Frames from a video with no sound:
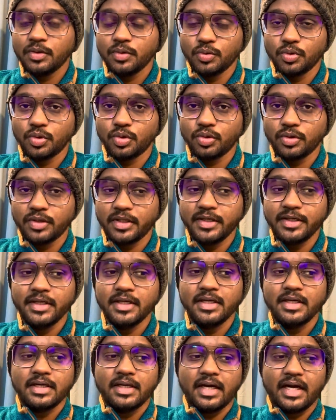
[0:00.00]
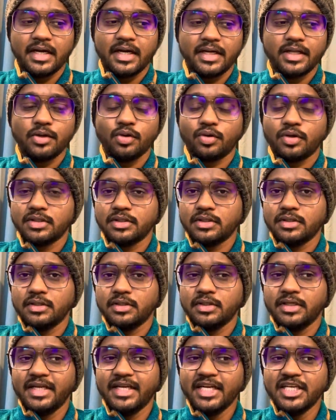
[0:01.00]
ఉంటుంది అంటే ఒక
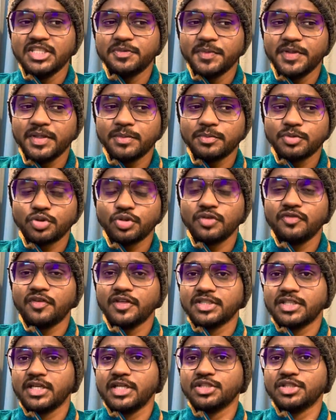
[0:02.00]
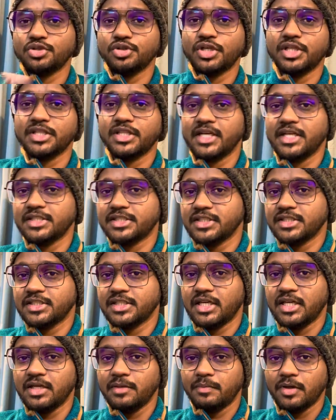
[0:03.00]
ఇంగ్లీష్ మీడియం స్టూడెంట్ ఫస్ట్ క్లాస్ టు టెన్త్ క్లాస్ చేసే
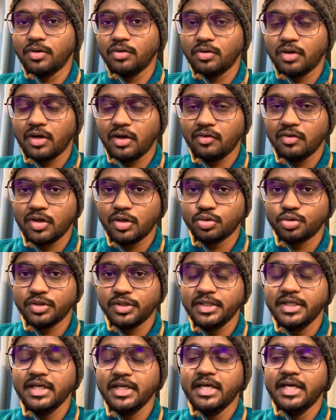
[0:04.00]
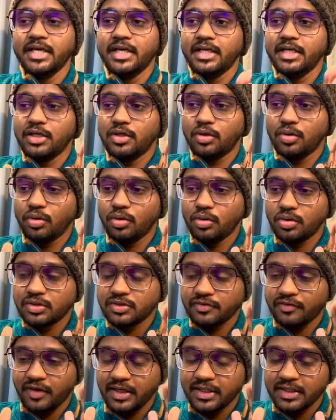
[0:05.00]
అన్ని పనులు కవర్ అవుతుంది ఈ కోర్స్
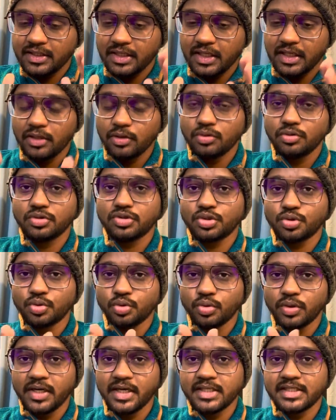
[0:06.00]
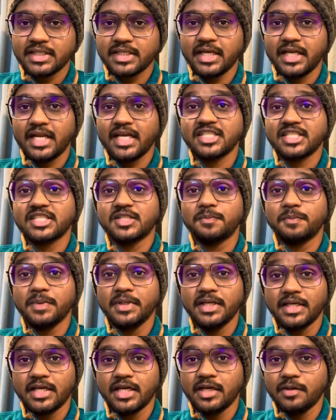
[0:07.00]
ఫలితాలు స్టూడెంట్స్ ఎలా
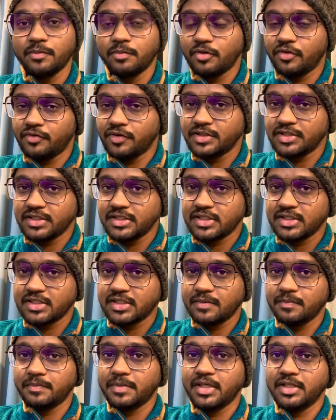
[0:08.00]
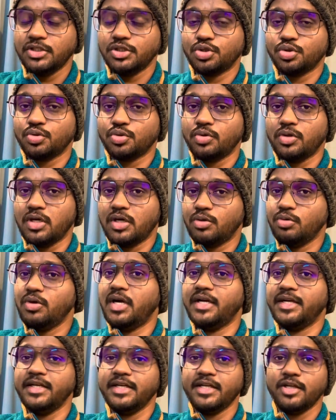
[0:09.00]
స్పీకింగ్ ప్రొఫెషన్సీ సంపాదించుకున్నారు
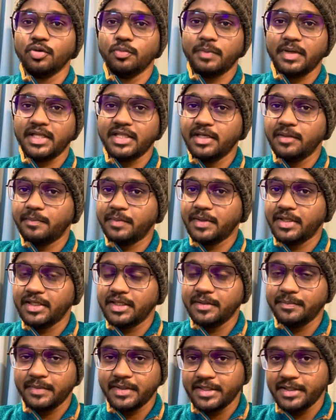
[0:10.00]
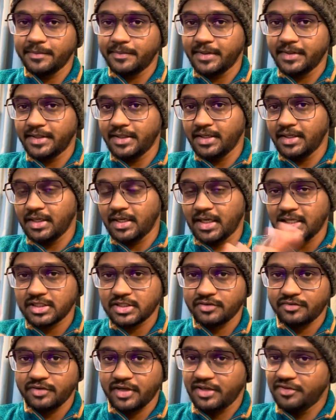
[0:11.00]
అని నేను పదే పదే పదే పదే నా
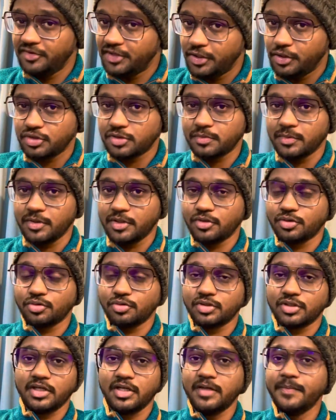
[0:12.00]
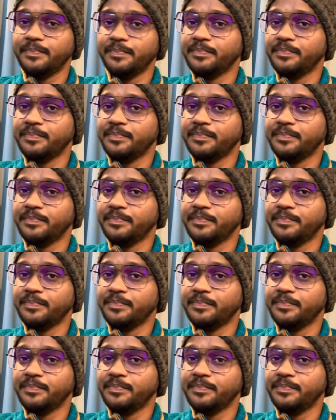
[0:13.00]
లాస్ట్ ఫైవ్ వీడియోస్ మీరు చూసినా